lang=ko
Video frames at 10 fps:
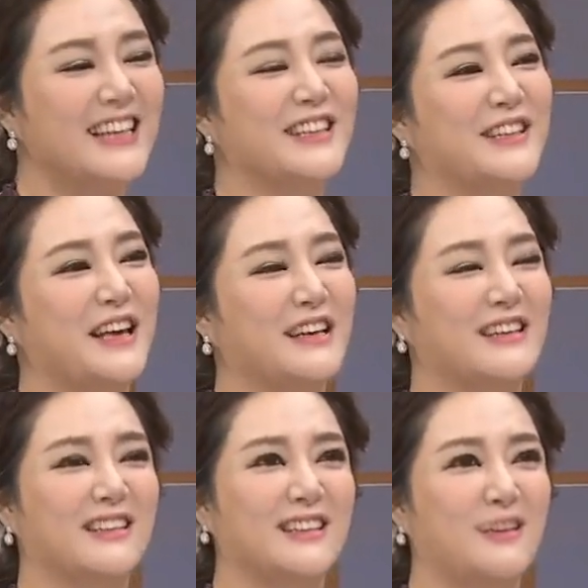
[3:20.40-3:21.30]
이렇게
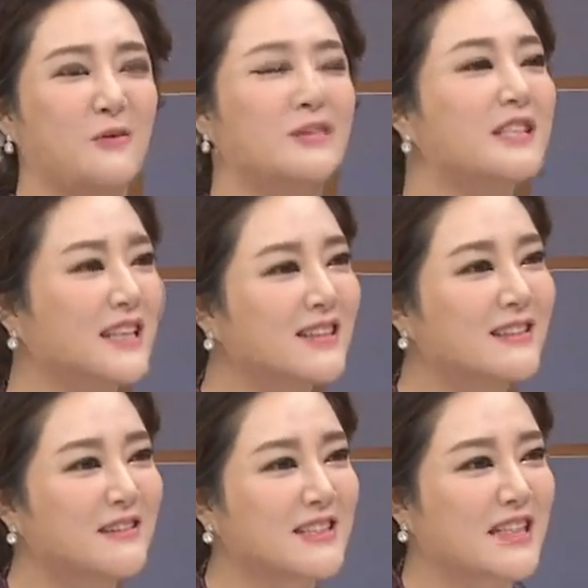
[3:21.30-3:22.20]
그
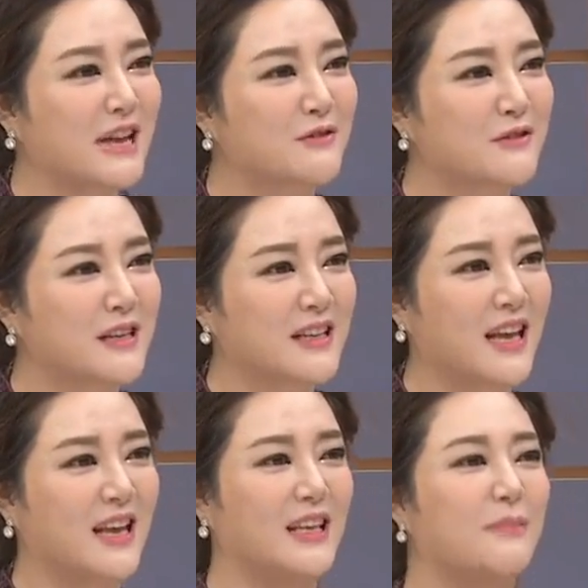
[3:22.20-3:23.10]
옷이라는 것은
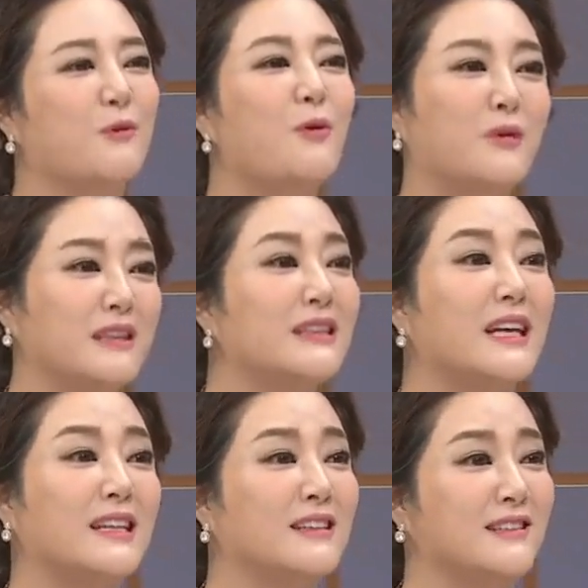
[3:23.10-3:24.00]
단순하게 입고
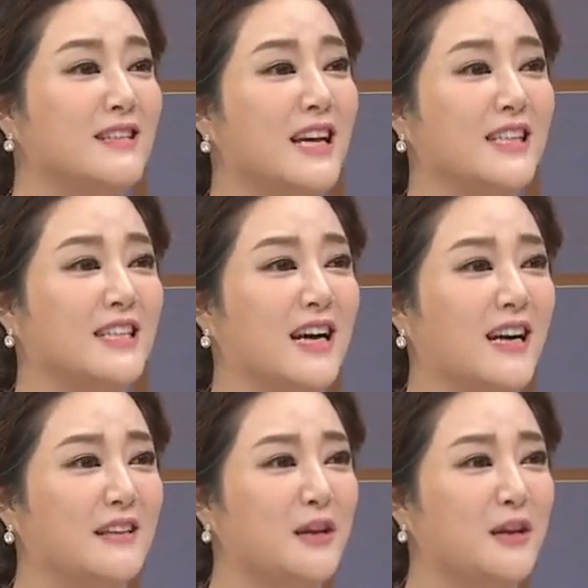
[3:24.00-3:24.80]
끝나는 것이 아니라